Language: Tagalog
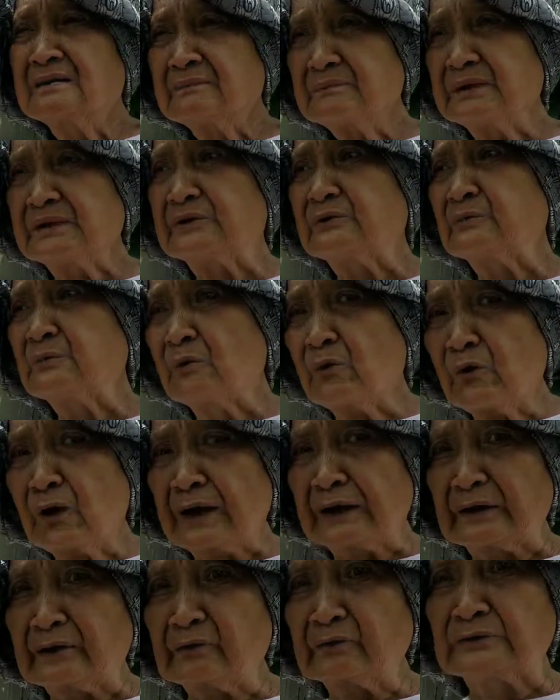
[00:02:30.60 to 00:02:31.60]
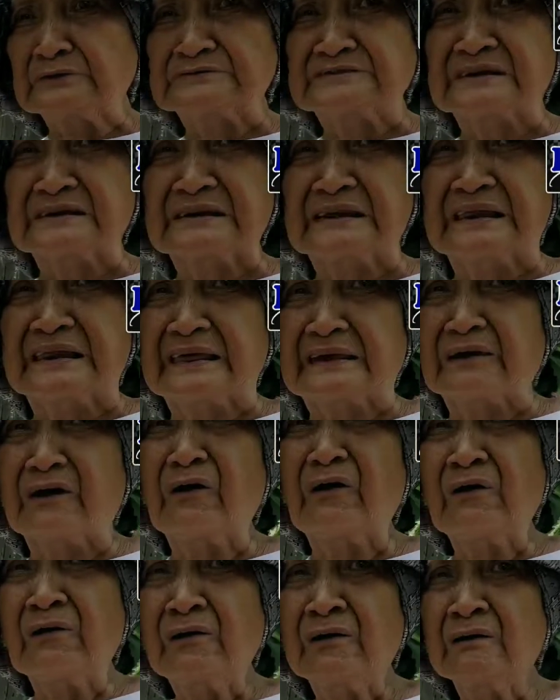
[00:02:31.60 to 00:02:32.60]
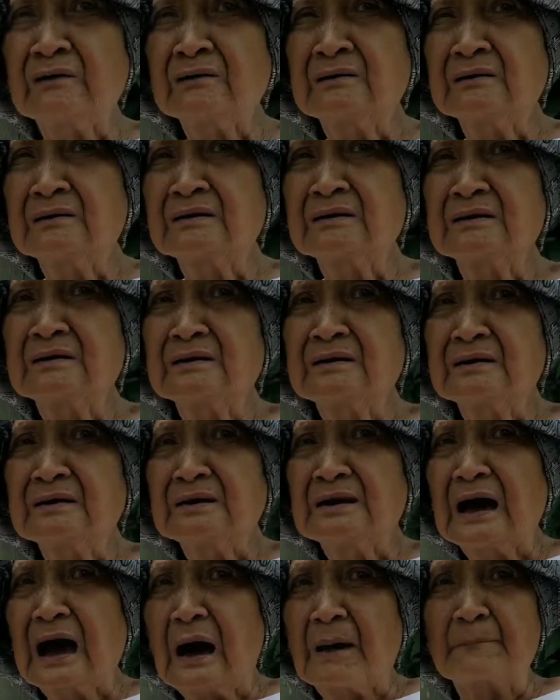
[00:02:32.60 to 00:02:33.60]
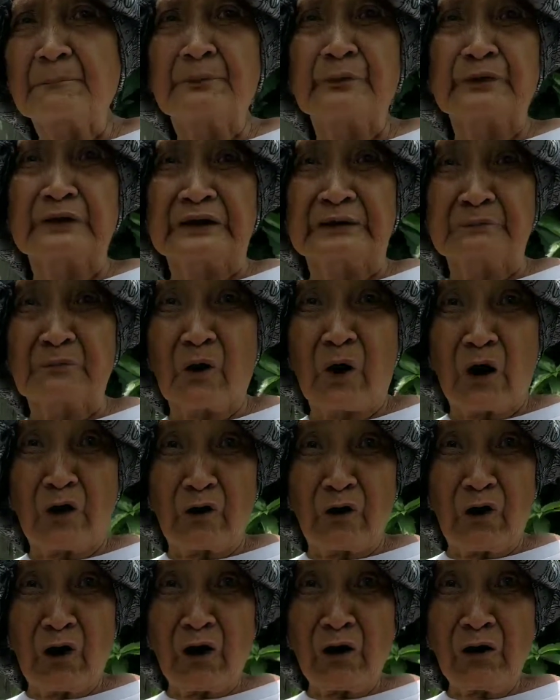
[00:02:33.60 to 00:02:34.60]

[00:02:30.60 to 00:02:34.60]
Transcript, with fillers: Binubuhay ko yung sarili ko. Oo. Kunin mo ako.